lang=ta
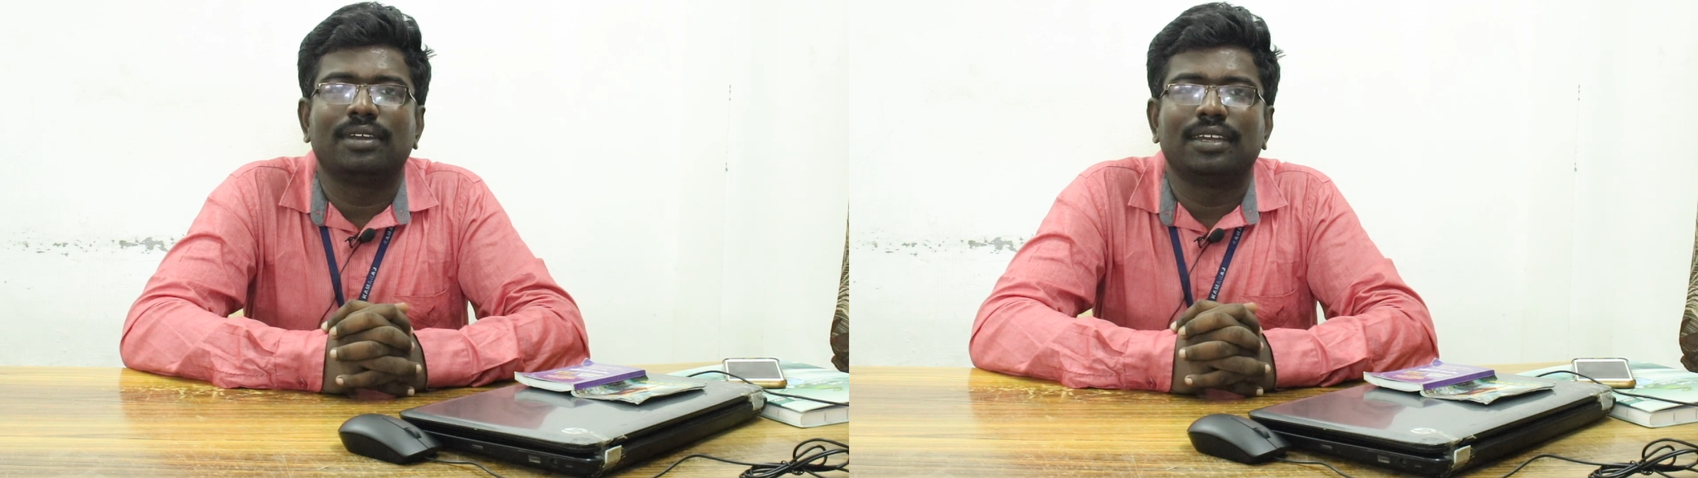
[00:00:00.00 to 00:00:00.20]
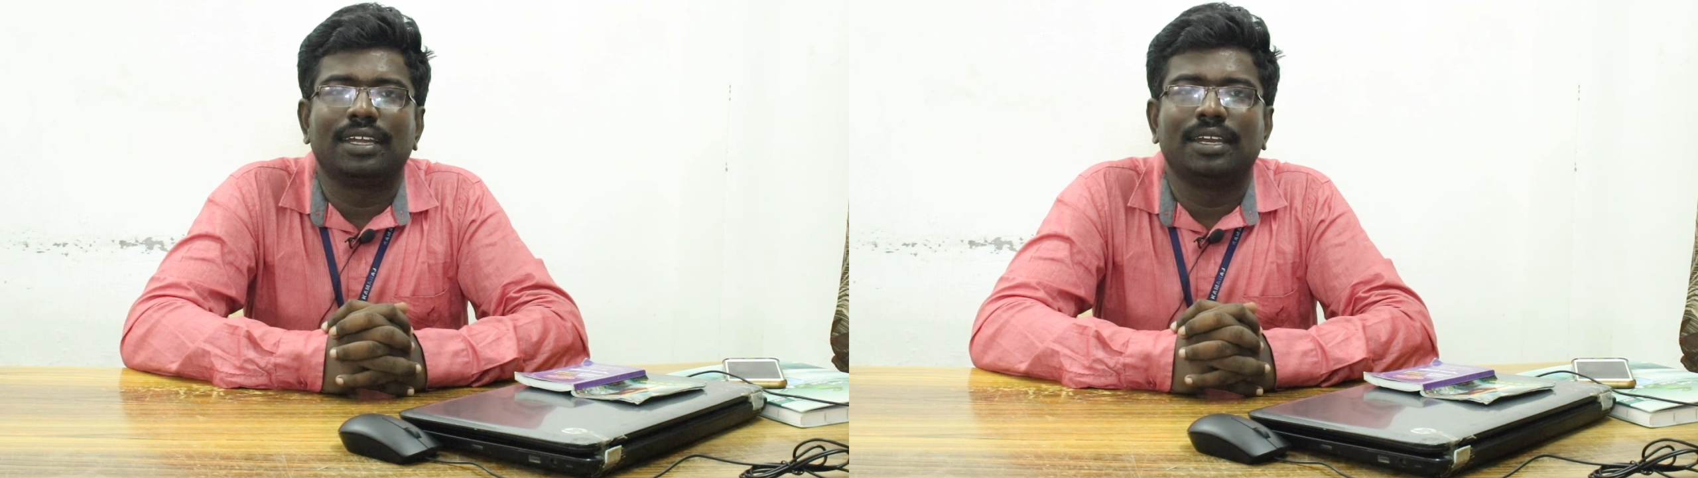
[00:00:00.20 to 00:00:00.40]

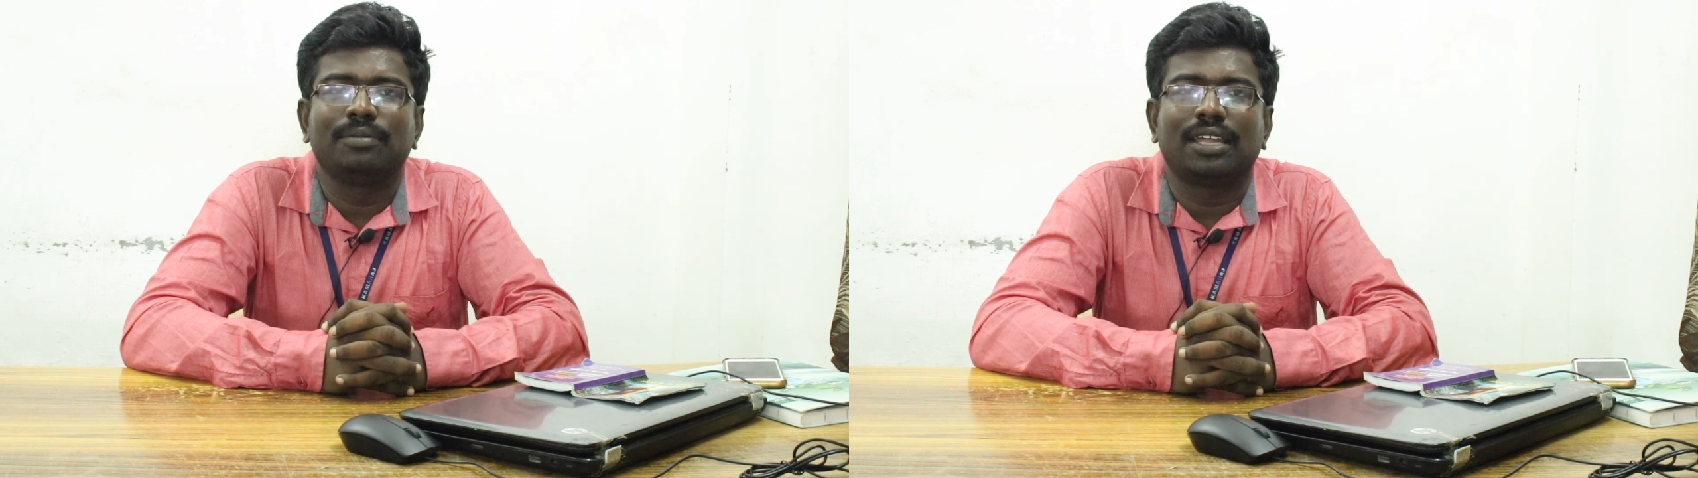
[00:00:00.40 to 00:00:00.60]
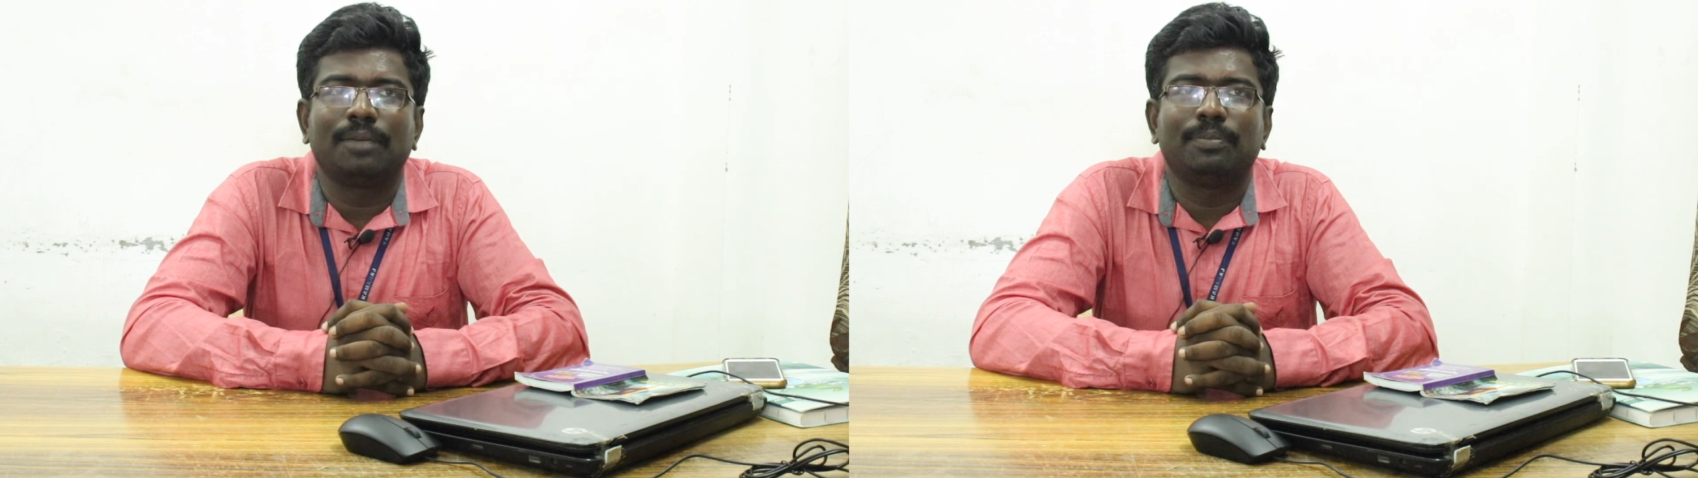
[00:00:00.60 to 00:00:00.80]
என்னும்
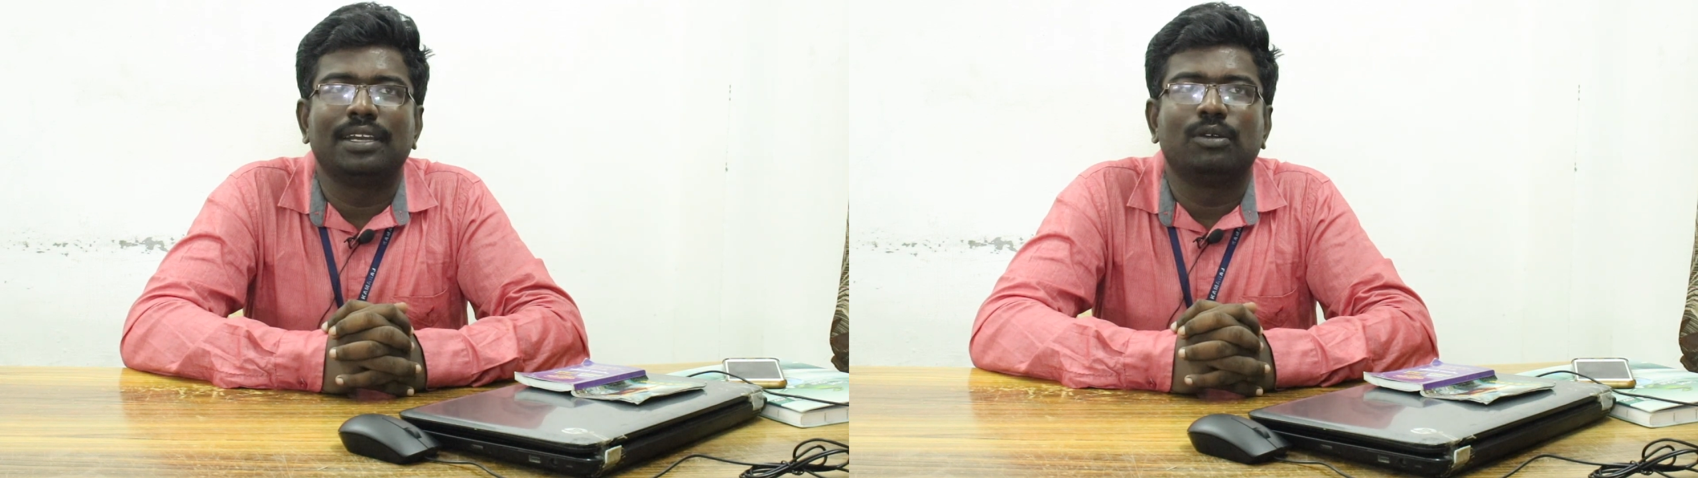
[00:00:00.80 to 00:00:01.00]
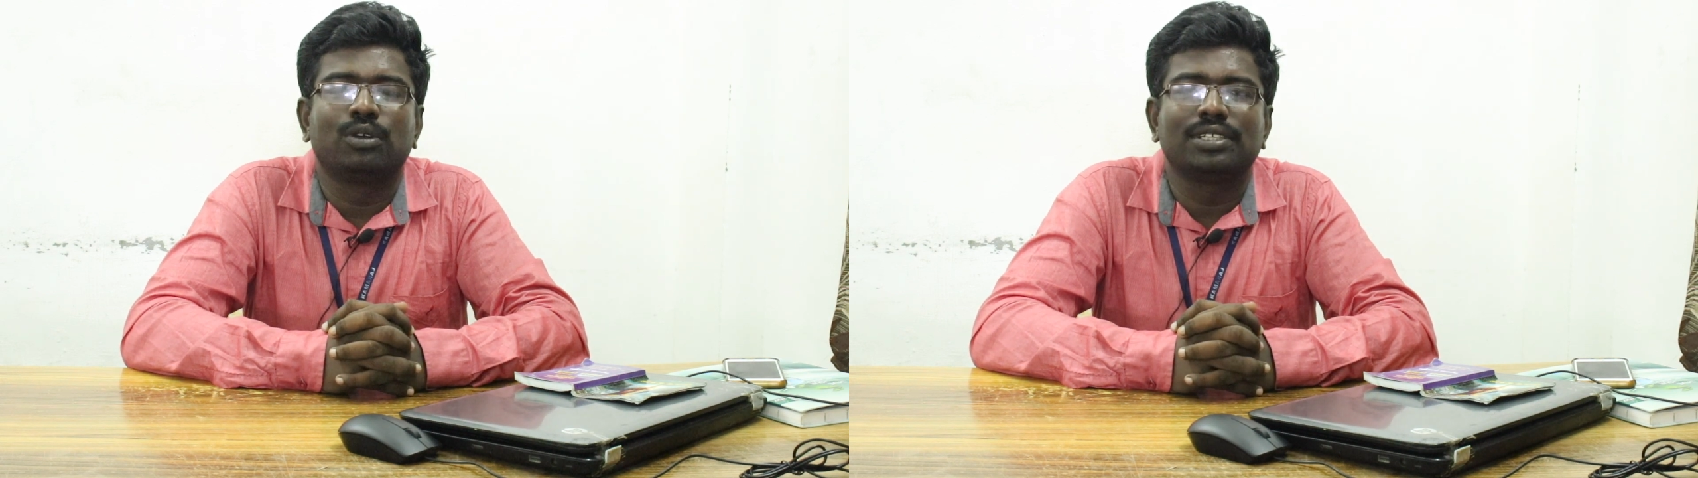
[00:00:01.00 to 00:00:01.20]
தலைப்பில்
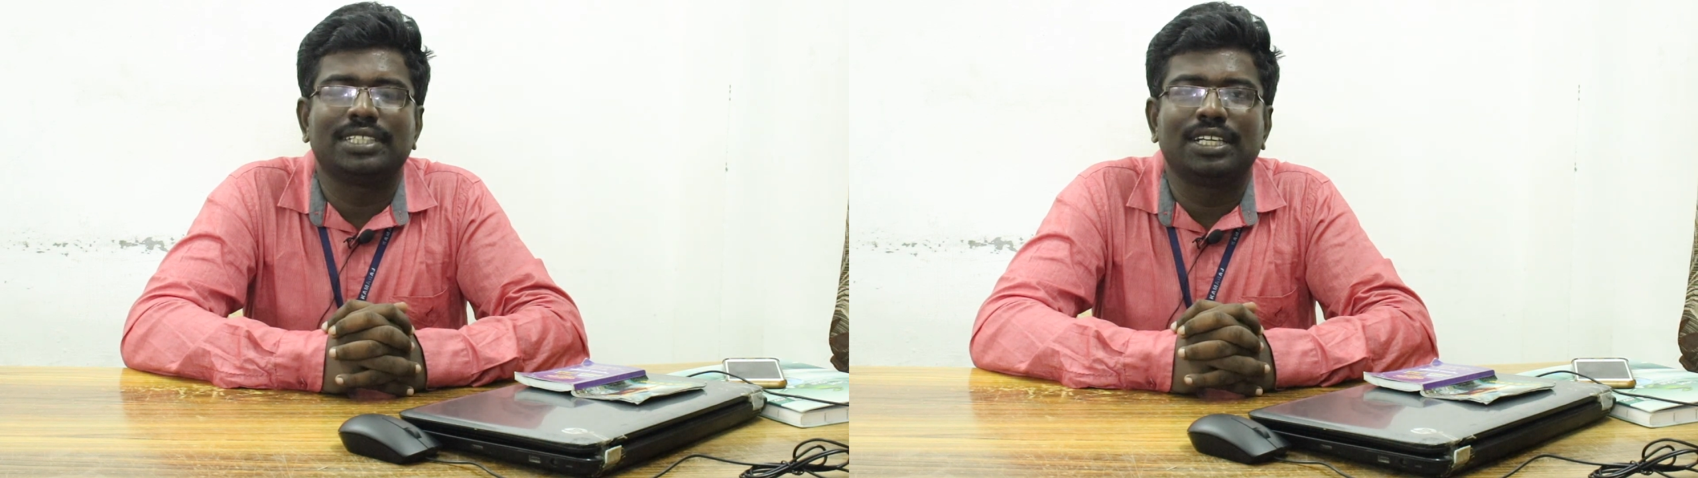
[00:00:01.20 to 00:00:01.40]
ஒரு சிறு